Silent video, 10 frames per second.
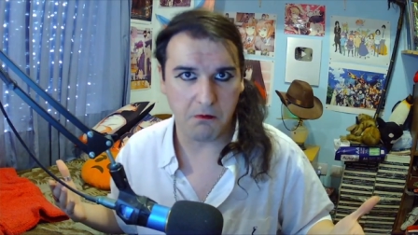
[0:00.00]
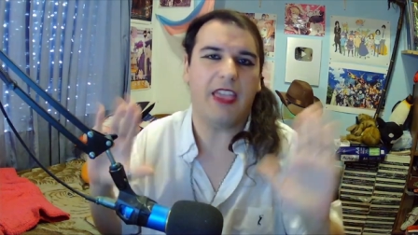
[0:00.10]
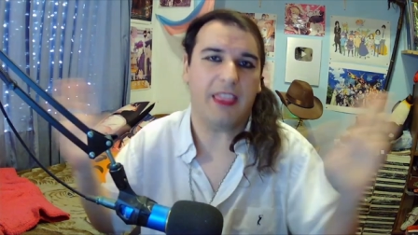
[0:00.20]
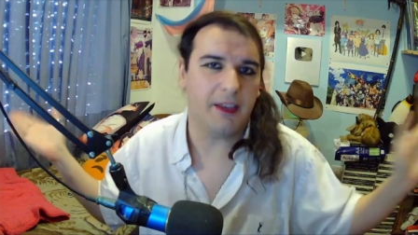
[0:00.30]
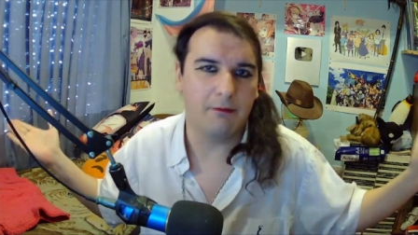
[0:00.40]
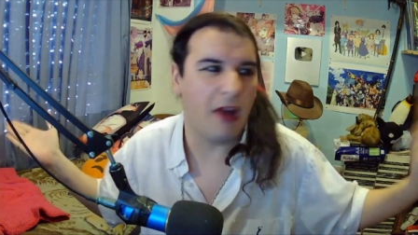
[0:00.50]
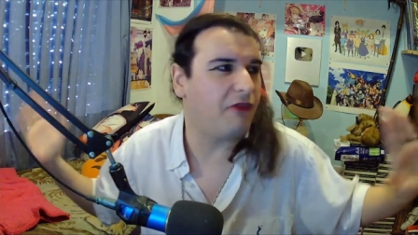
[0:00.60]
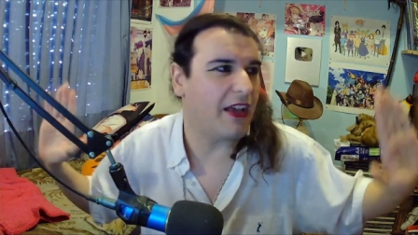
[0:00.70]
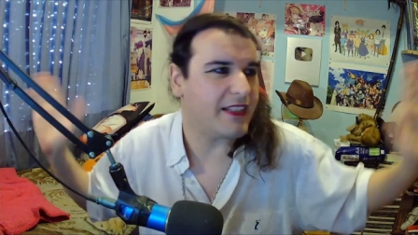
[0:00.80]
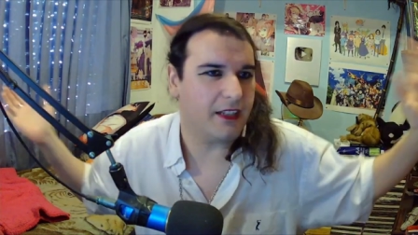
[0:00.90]
Fede,
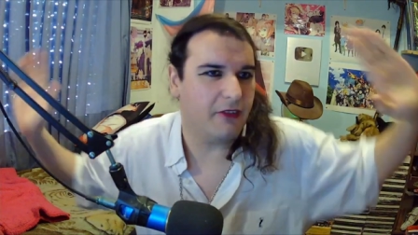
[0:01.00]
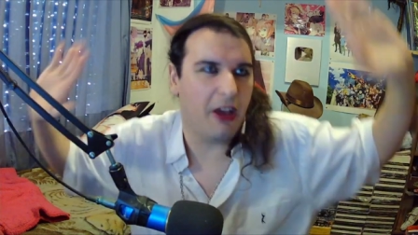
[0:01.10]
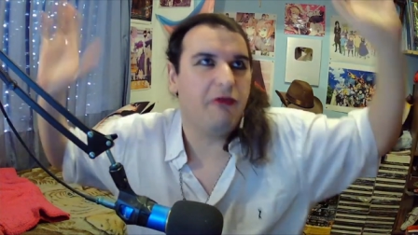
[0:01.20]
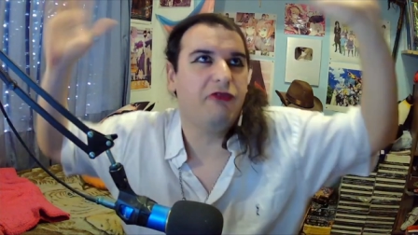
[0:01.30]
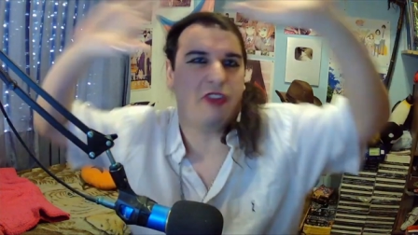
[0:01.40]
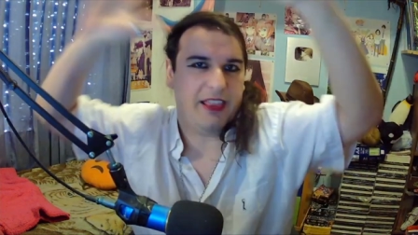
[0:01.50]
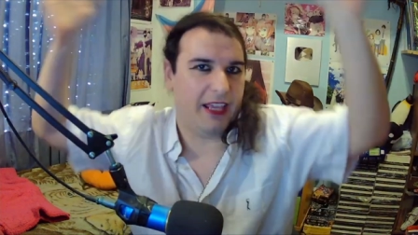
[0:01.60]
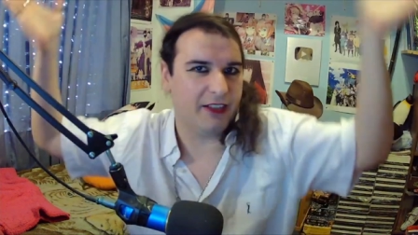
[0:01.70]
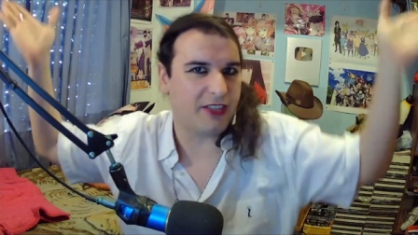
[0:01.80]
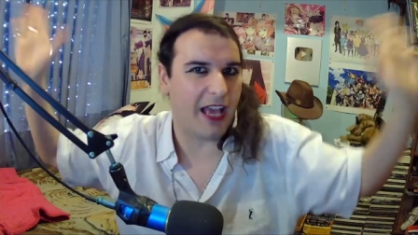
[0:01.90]
más fácil, eh, Fede.